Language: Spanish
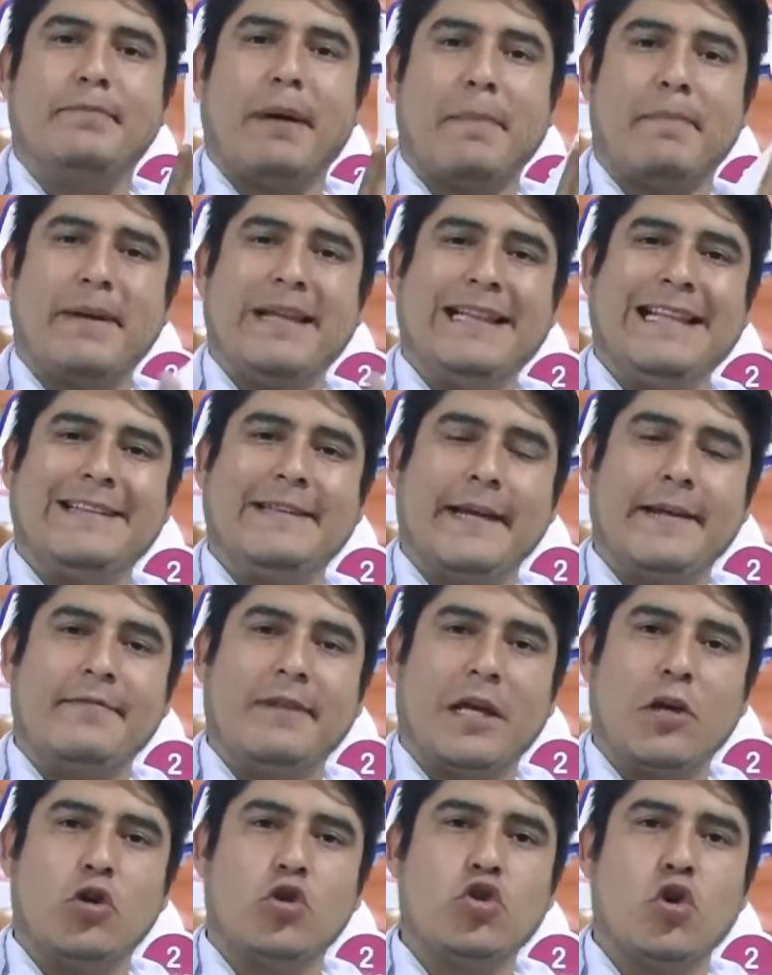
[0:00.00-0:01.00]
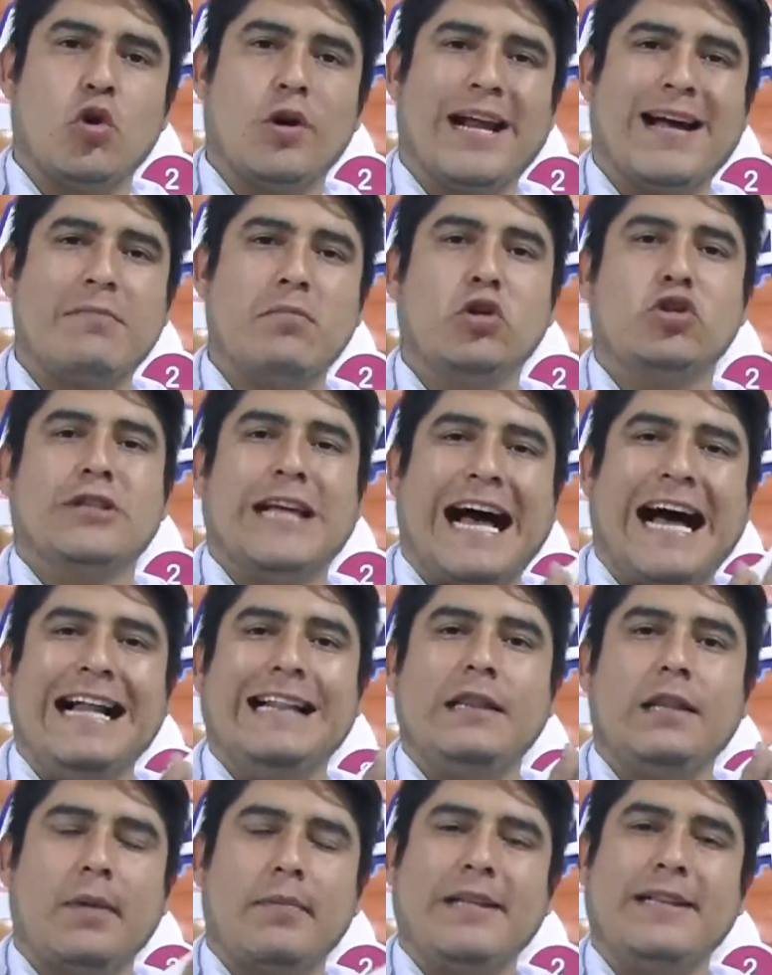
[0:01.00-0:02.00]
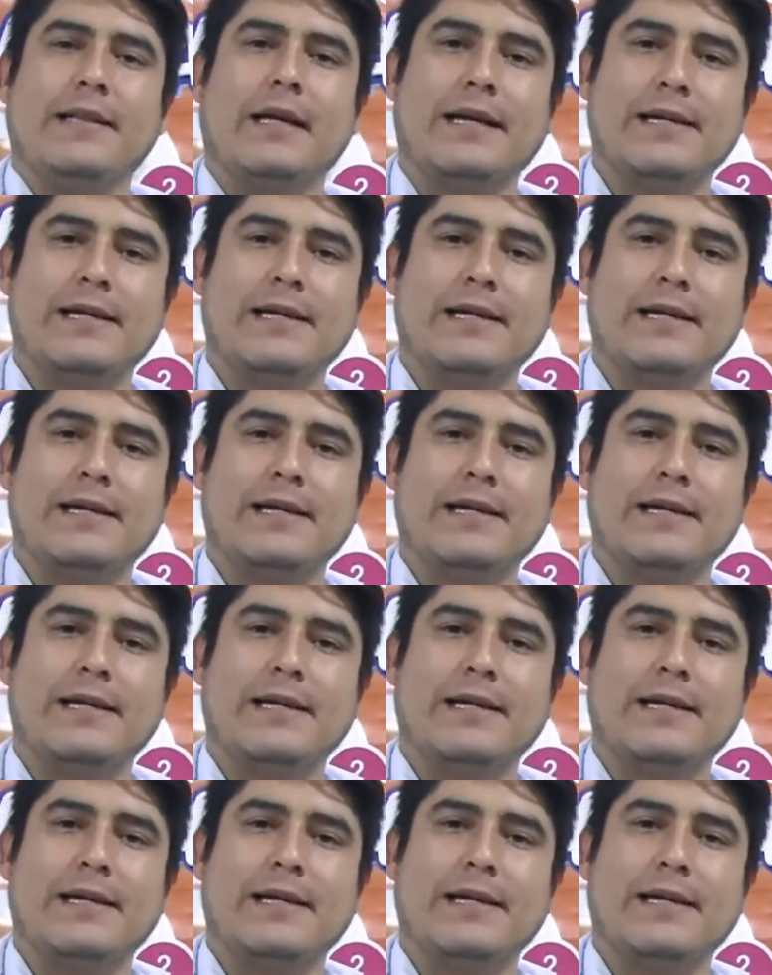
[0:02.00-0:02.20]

Papel de 38 gramos, altamente